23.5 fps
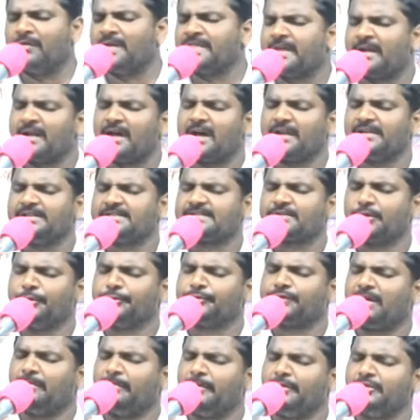వందనాలు
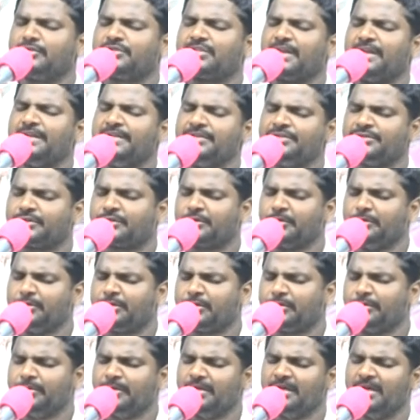స్తోత్రములు
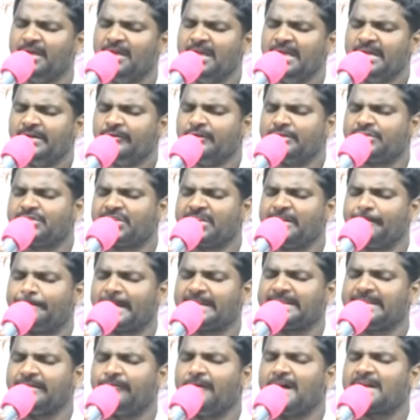చెల్లించుకుంటూ వచ్చిన
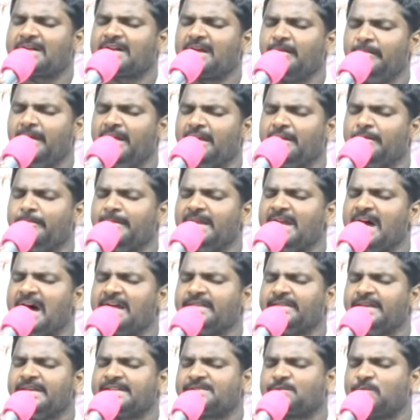ప్రతి ఒక్క బిడ్డను మీ
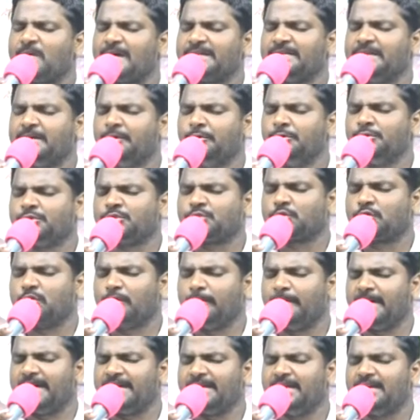ఆదిన స్వాధీనంలో
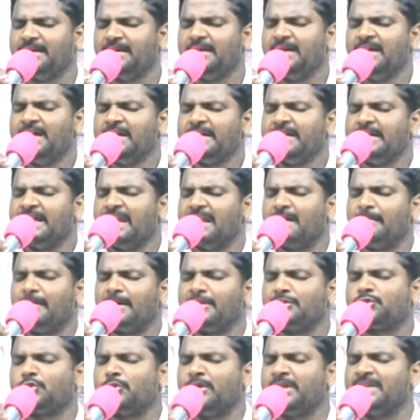ఉంచుకోమని
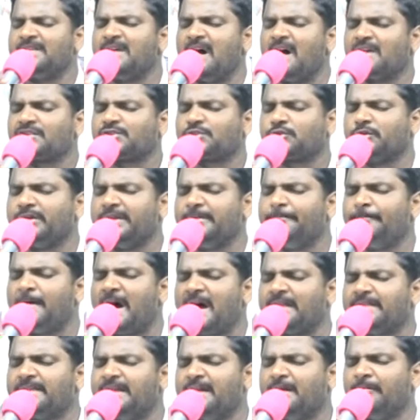నిలబడుచు నీ దాసుని
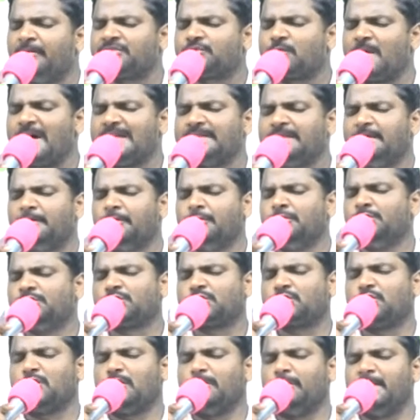ఆదిన స్వాధీనంలో
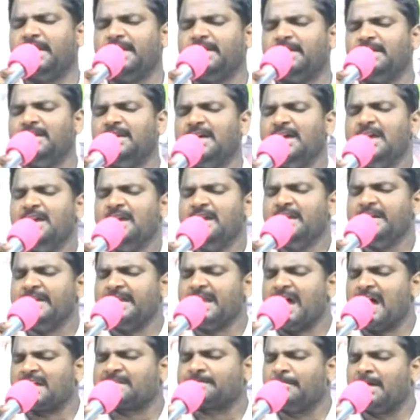ఉంచుకోమని నీ
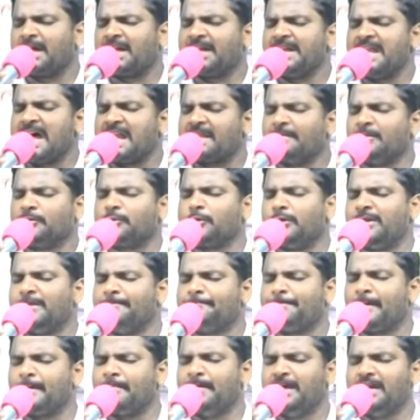ఆత్మ జ్ఞానముతో
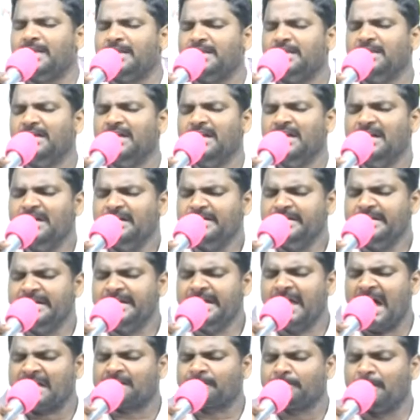నింపబడి నీ
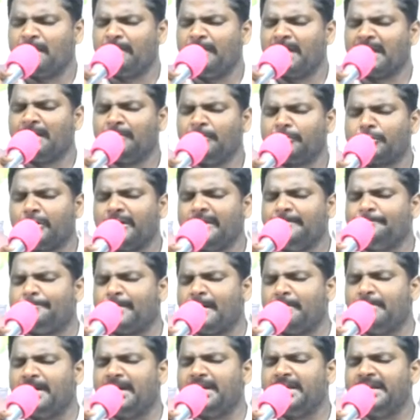ఆత్మ బలముతో
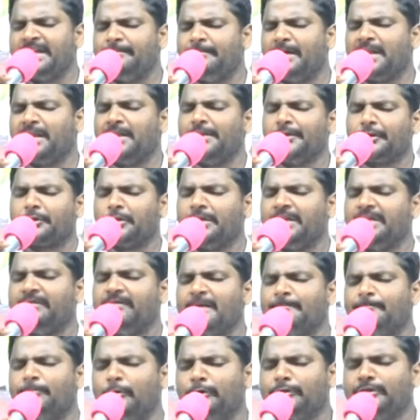నింపబడి నీ బిడ్డలకు
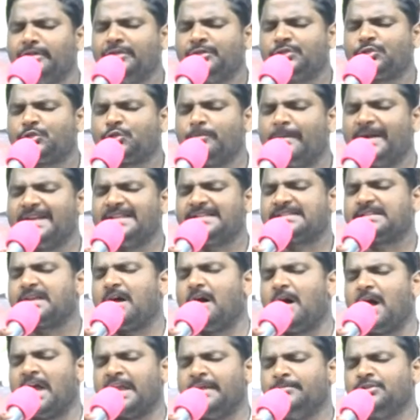నీవే బోధించుమని
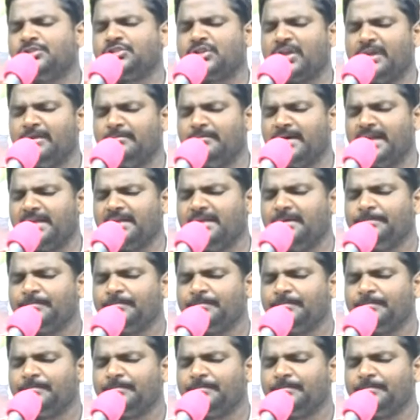సహాయం చేయమని